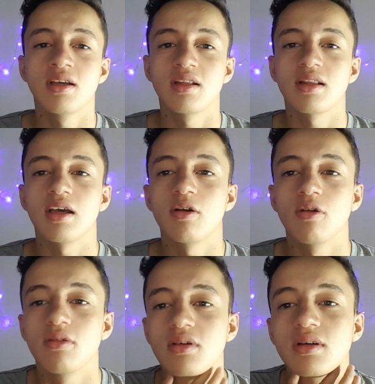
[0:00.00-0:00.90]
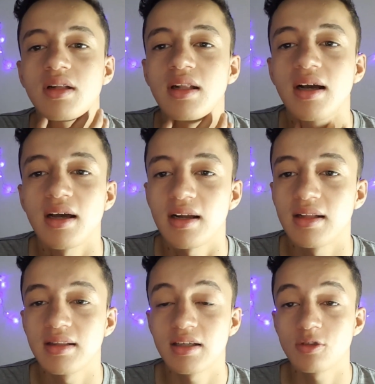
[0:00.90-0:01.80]
Tengo la
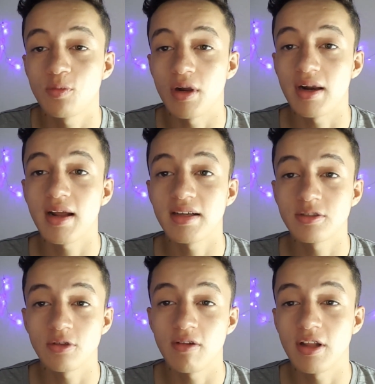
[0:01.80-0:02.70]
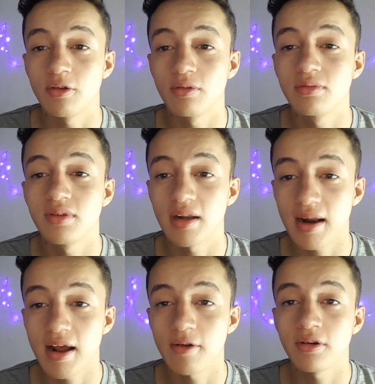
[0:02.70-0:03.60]
garganta súper rara, estoy hablando
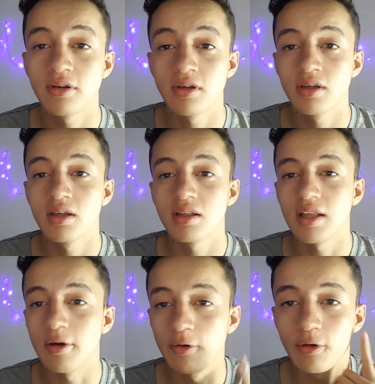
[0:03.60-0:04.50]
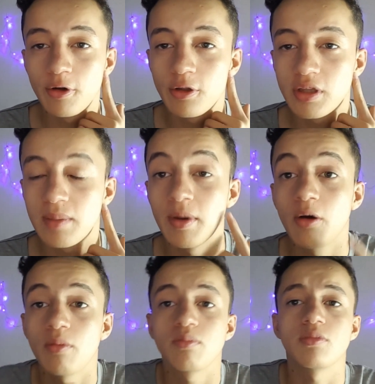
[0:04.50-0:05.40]
raro. Tengo un oído
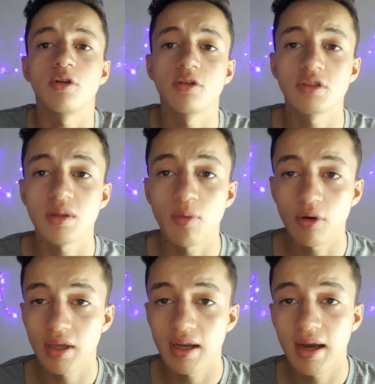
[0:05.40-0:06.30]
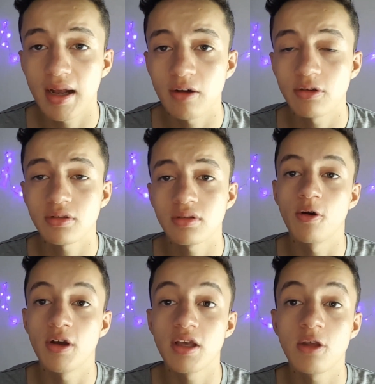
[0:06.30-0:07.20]
tapado, no sé por qué carajos.
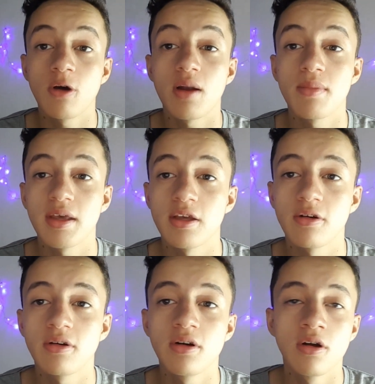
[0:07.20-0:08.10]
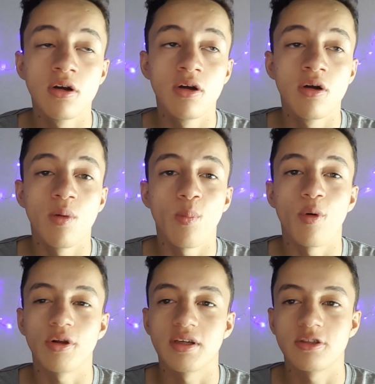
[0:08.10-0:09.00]
No he ido al médico
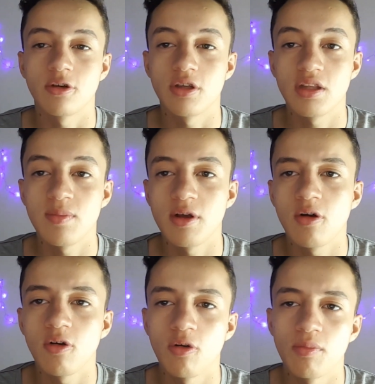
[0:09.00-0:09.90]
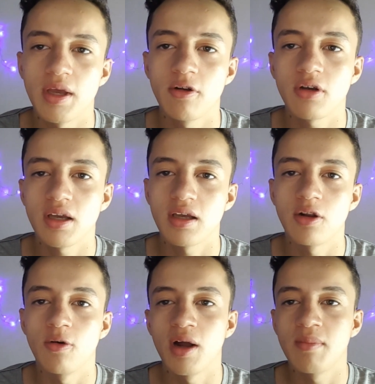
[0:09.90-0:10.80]
porque soy típico colombiano que
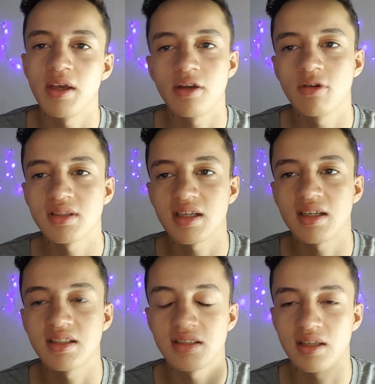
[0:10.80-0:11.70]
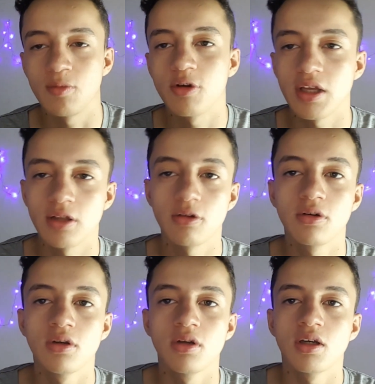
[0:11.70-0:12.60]
no va al médico hasta que se esté muriendo.
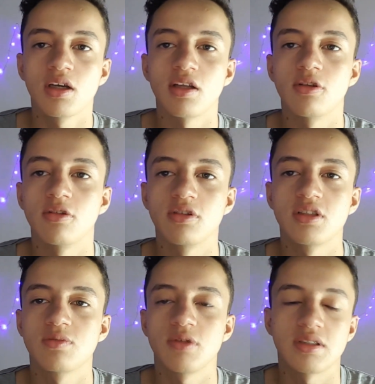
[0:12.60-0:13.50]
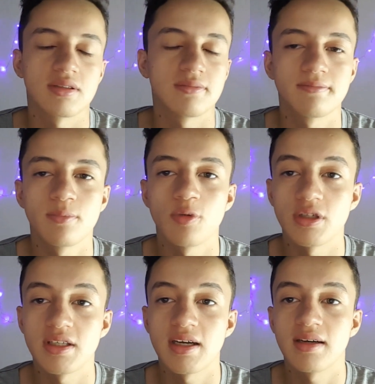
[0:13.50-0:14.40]
Entonces, pues,
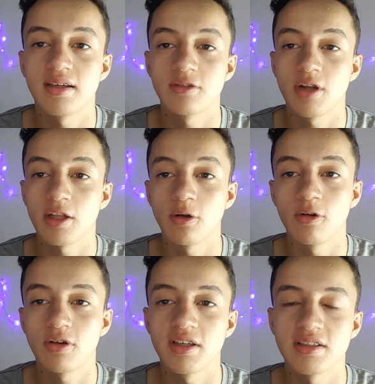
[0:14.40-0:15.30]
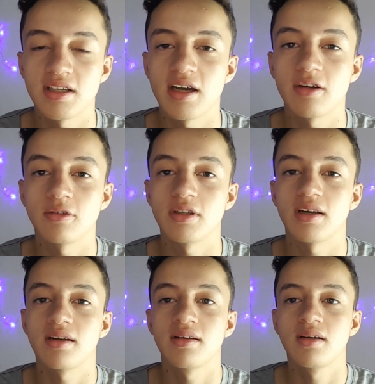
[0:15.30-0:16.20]
pues nada, eso era todo lo que les quería
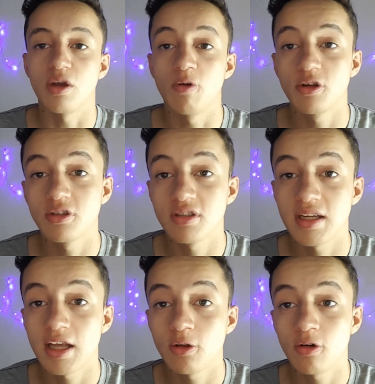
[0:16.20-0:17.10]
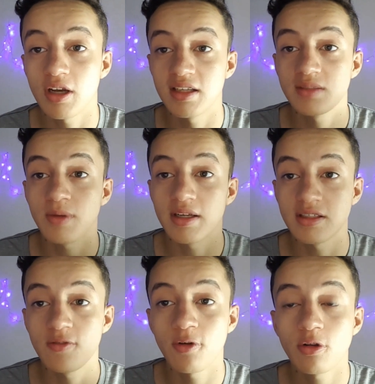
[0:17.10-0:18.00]
contar. Y bueno, eso sería todo. ¿Qué les parece
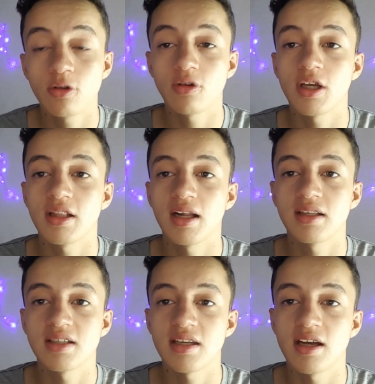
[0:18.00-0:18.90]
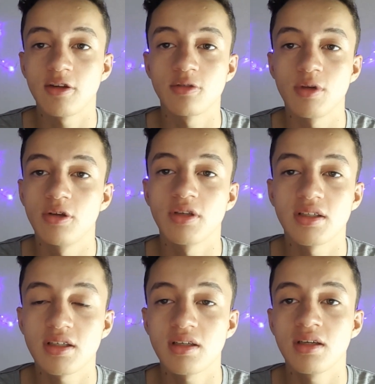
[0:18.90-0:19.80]
el fondo? ¿Qué tal serían los videos
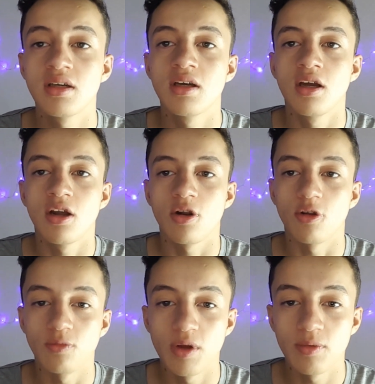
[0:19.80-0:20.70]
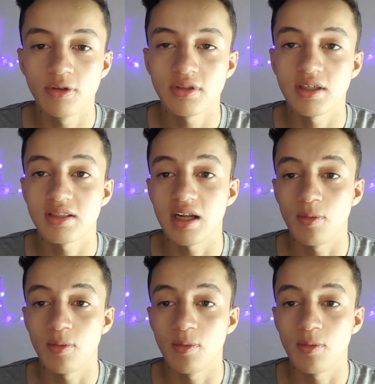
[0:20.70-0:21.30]
así? Nos vemos hasta la